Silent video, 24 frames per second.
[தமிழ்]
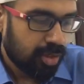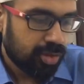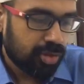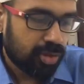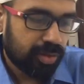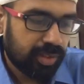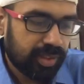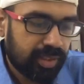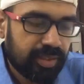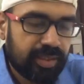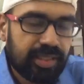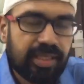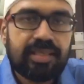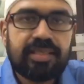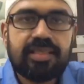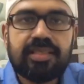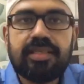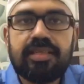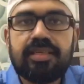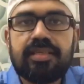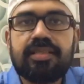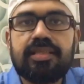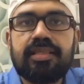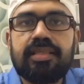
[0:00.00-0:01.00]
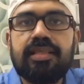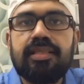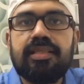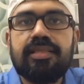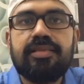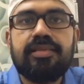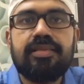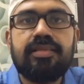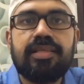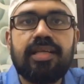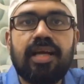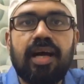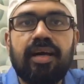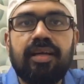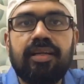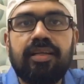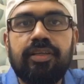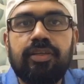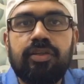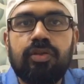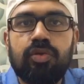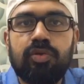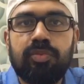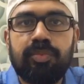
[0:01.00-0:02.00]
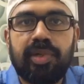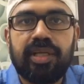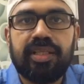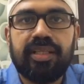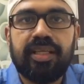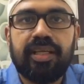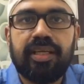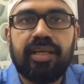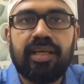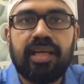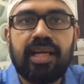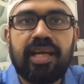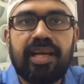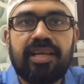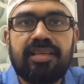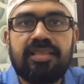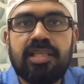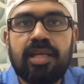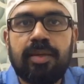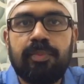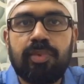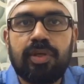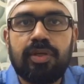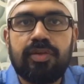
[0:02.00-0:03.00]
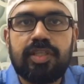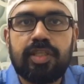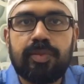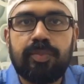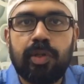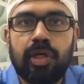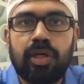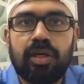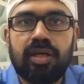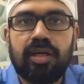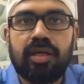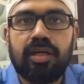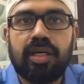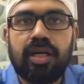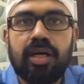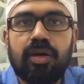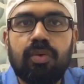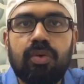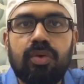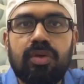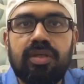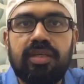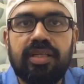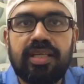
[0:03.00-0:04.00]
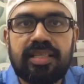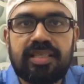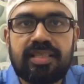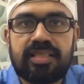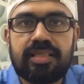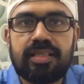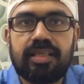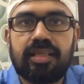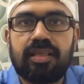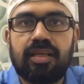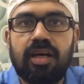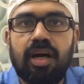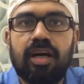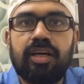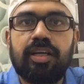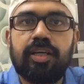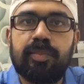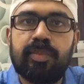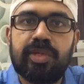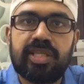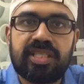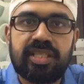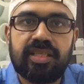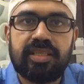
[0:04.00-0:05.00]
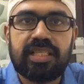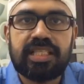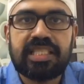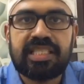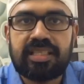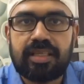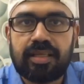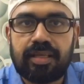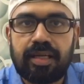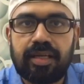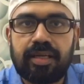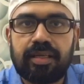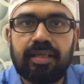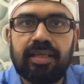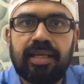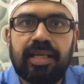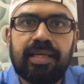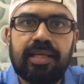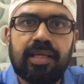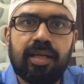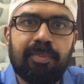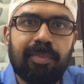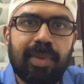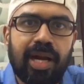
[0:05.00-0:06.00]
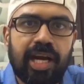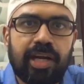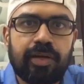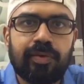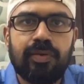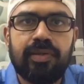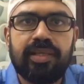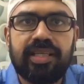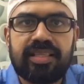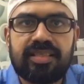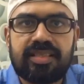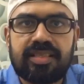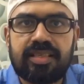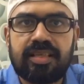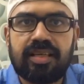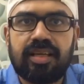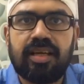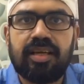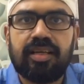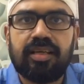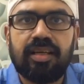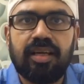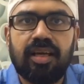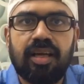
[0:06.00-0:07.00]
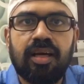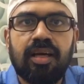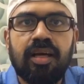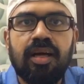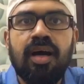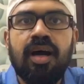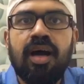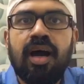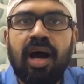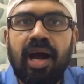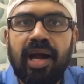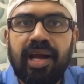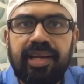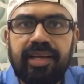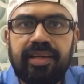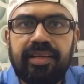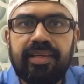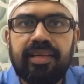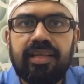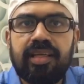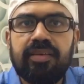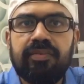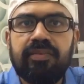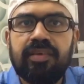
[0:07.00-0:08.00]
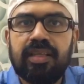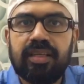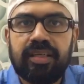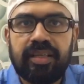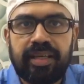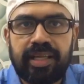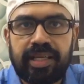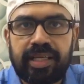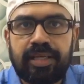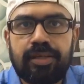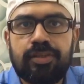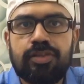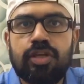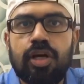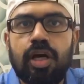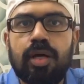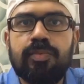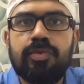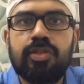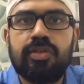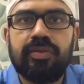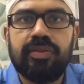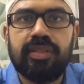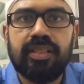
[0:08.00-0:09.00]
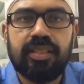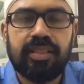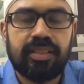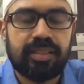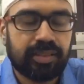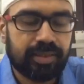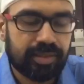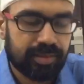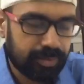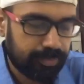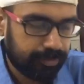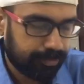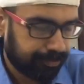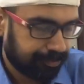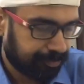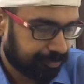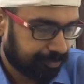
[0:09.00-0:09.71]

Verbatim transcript: ஸோ இந்த டெஸ்டிங் ஸ்கில்ஸ் யாருக்கு இருக்குன்னு பார்த்தீங்கன்னா எக்ஸாம்பிள் வச்சு பார்க்கணும்னா ஒரு டெஸ்டர் ஆட்டோமேஷன் டெஸ்டராக இருக்கலாம் இல்லை மேனுவல் டெஸ்டராக இருக்கலாம் ஐடியில் உங்களுக்கு நிறைய ஜாப்ஸ் வந்து இருக்குது